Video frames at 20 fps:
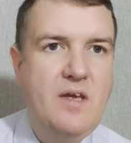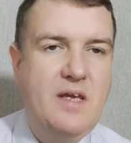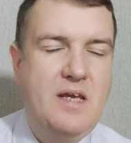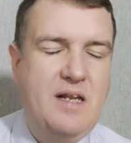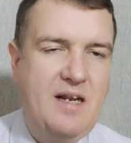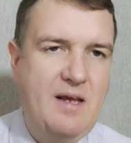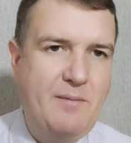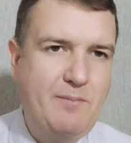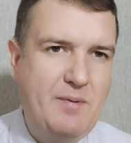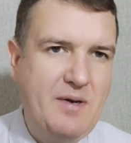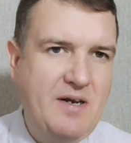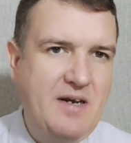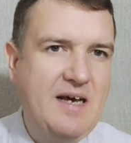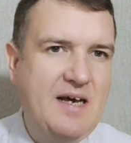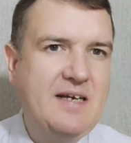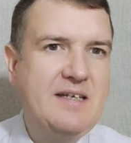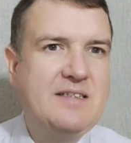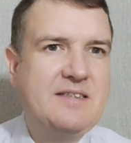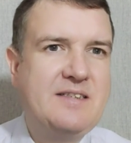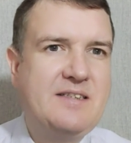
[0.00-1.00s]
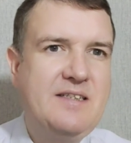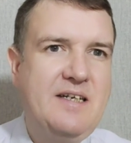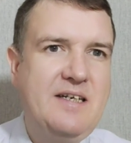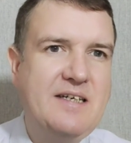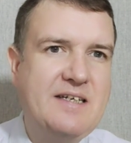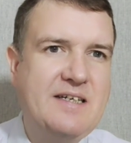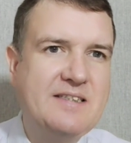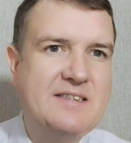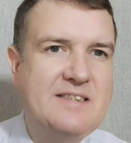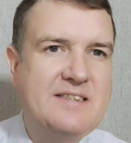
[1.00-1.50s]
или апелляции, или
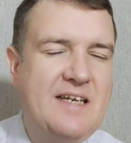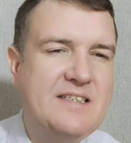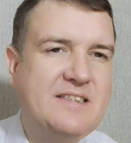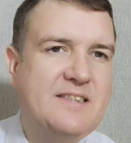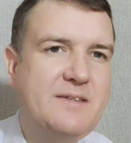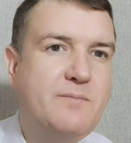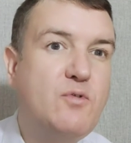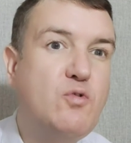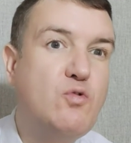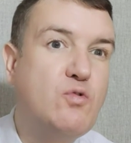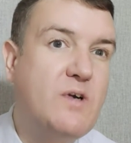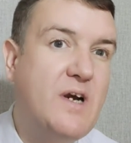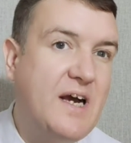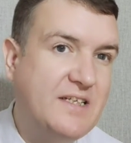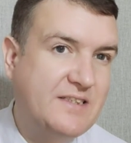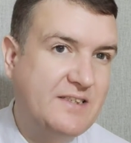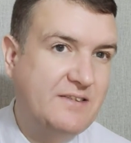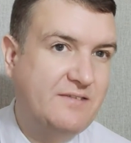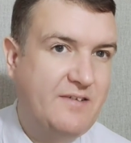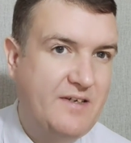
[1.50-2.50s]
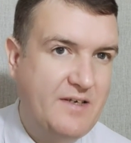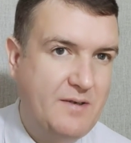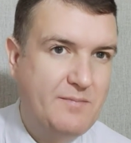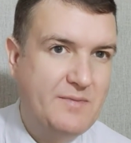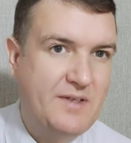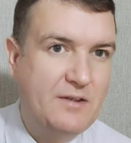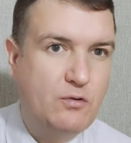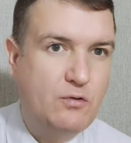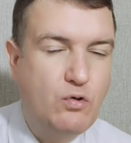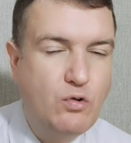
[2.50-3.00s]
кассации, мы указываем
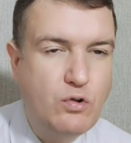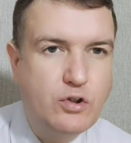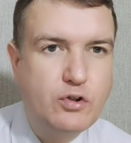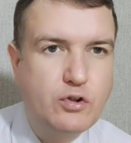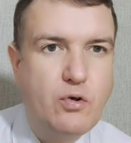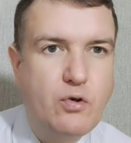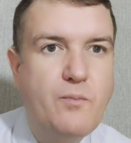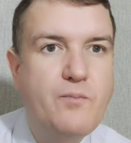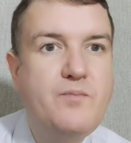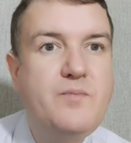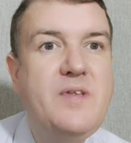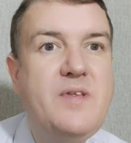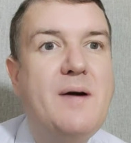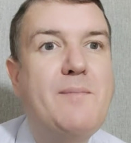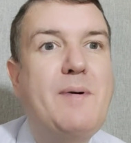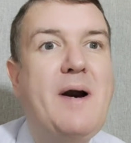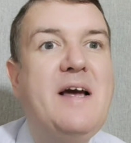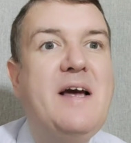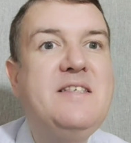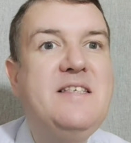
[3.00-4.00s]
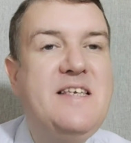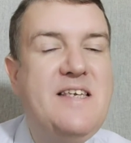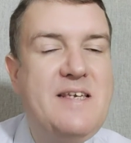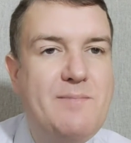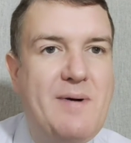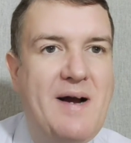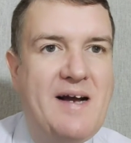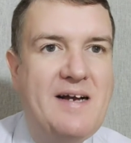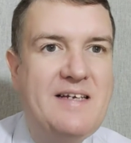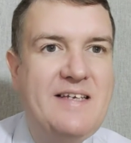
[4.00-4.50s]
на то, что
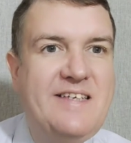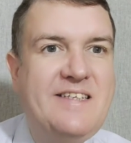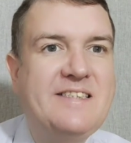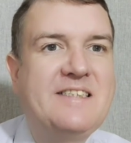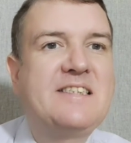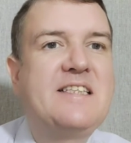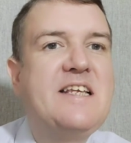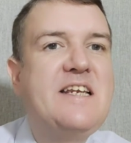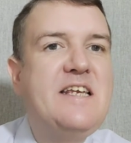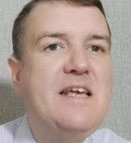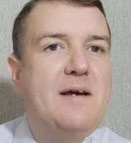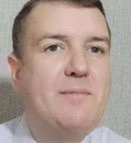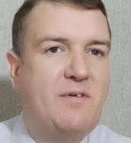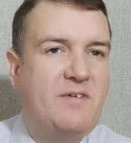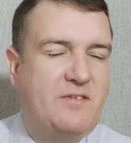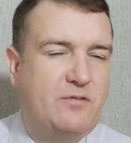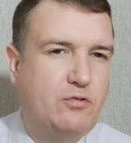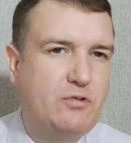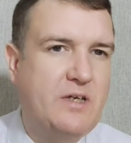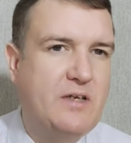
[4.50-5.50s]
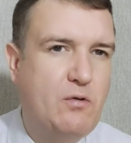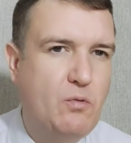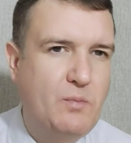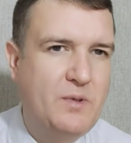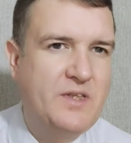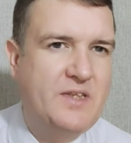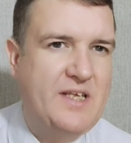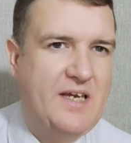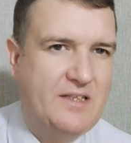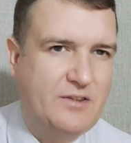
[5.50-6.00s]
необходимо истребовать всю
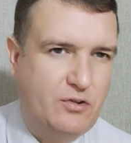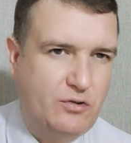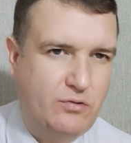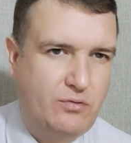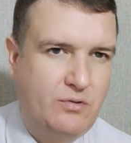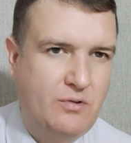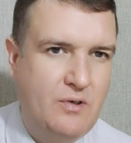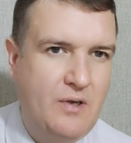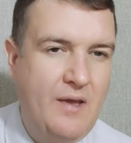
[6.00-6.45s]
документацию –